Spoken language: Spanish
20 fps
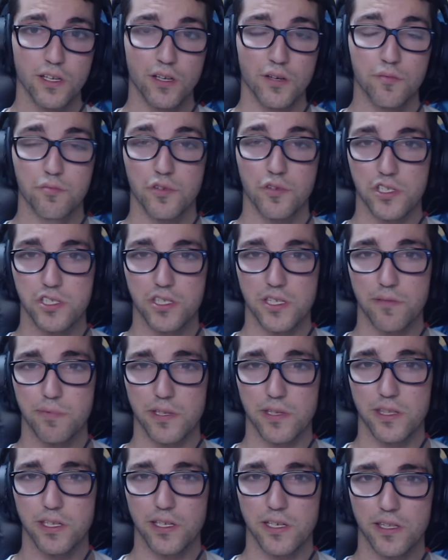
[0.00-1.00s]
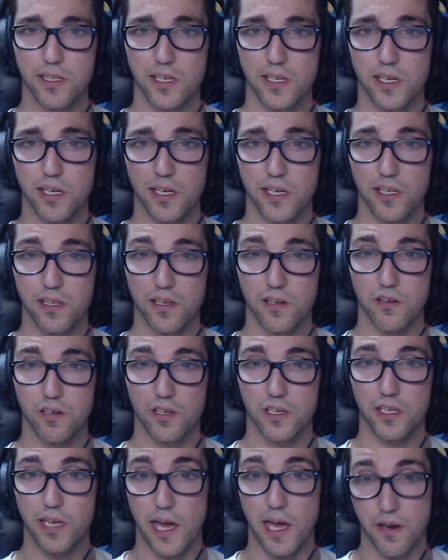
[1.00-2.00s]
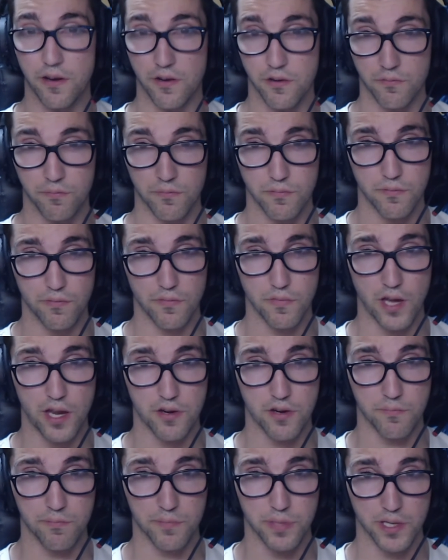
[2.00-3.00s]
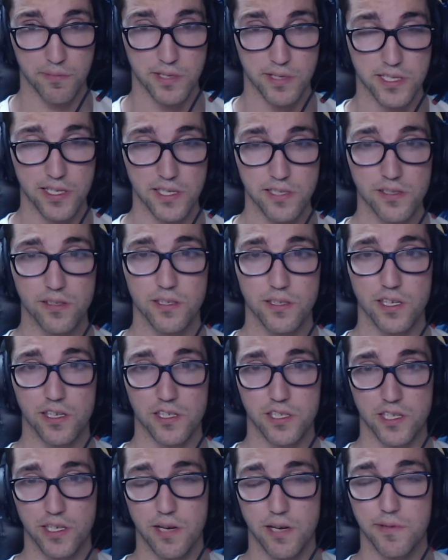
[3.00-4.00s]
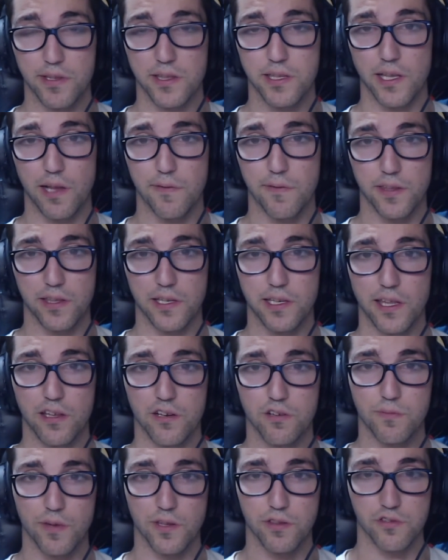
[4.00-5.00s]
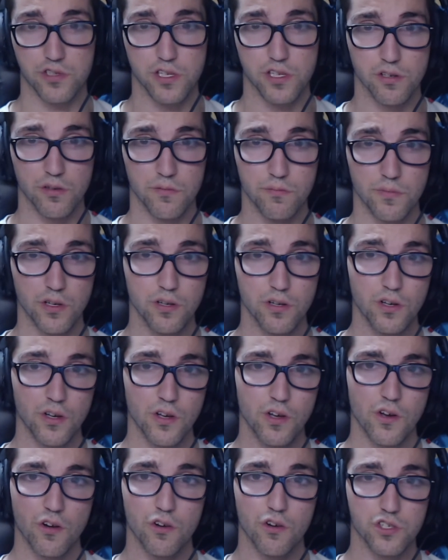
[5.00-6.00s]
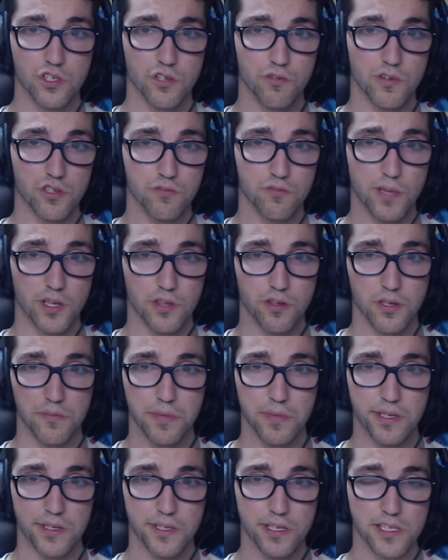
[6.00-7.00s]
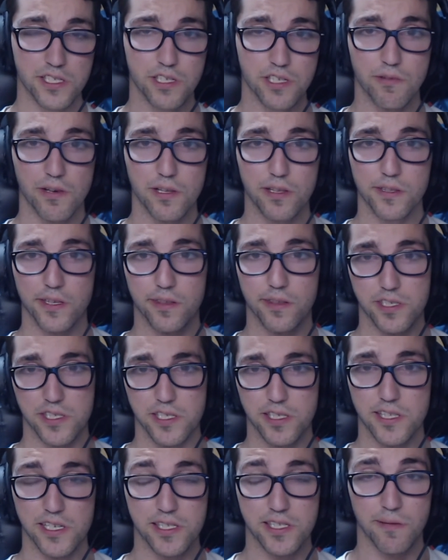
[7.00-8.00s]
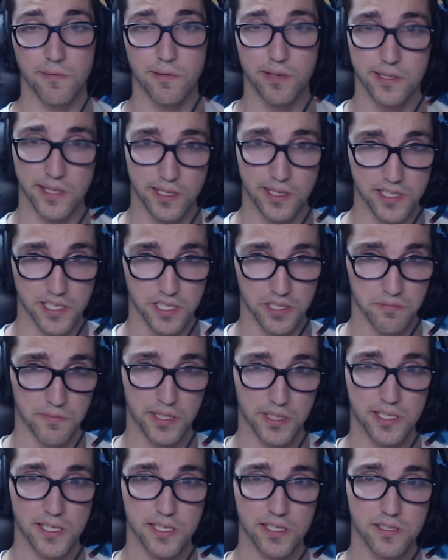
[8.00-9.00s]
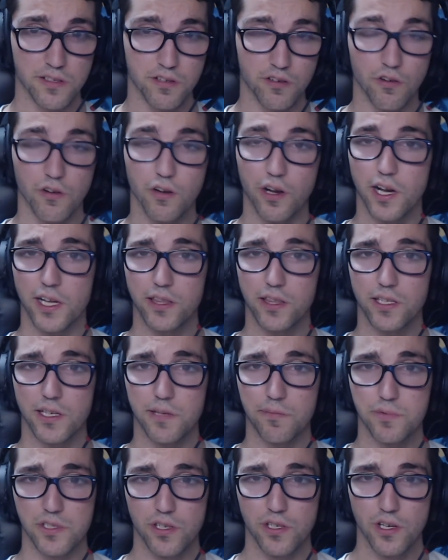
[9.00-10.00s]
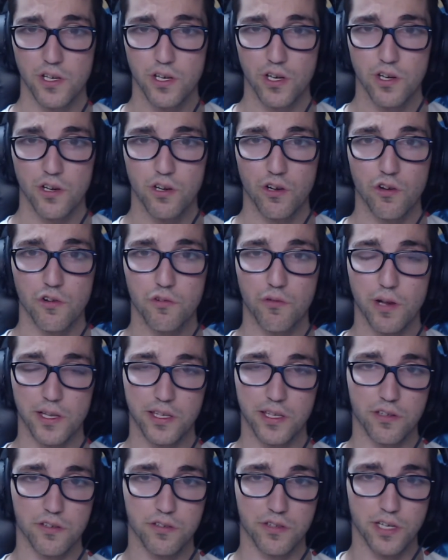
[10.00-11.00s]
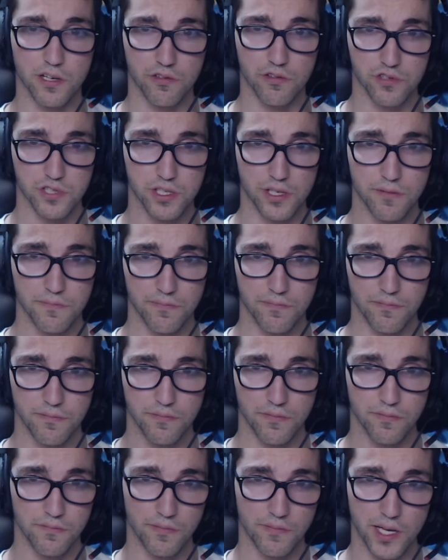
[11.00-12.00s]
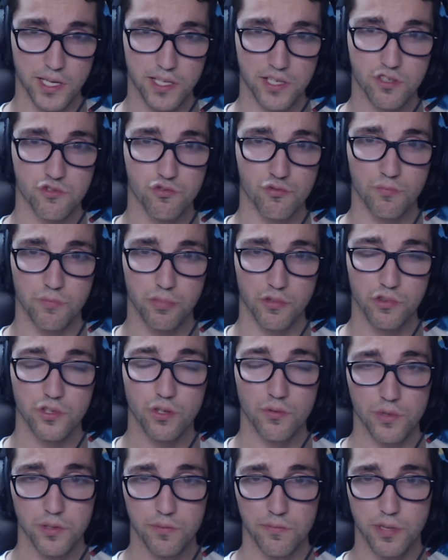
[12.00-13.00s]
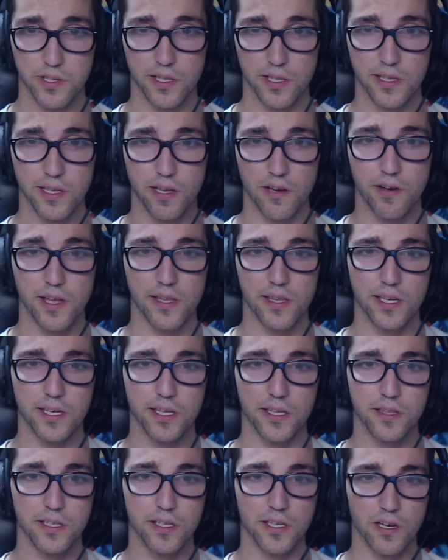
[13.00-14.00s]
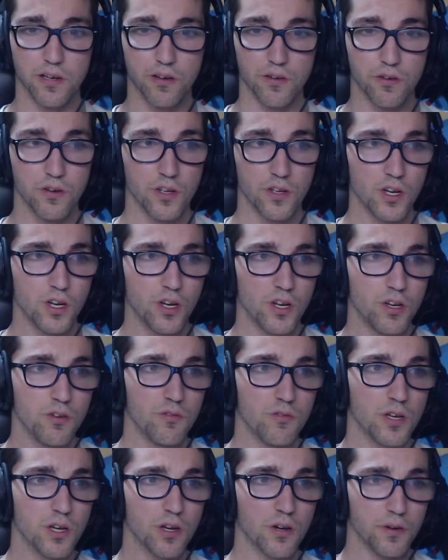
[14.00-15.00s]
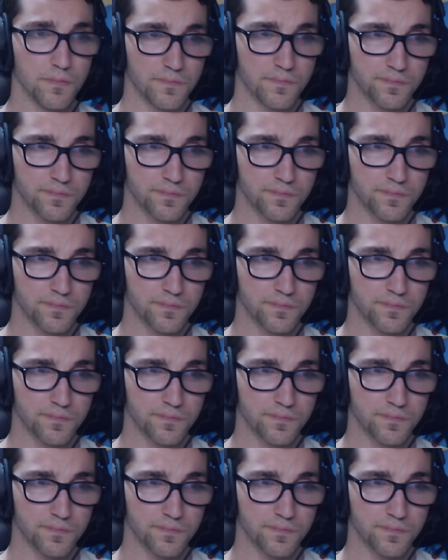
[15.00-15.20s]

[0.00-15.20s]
puedes depender de ir a, a, romper mesas, que es generalmente la facilidad de los mazos de combo, o si juegas un mazo de midrange, igual necesitas debilitar esas mesas con hand traps o cualquier otra cosa. ¿Vale? Eso es un punto muy importante a la hora de tenerlo. Luego,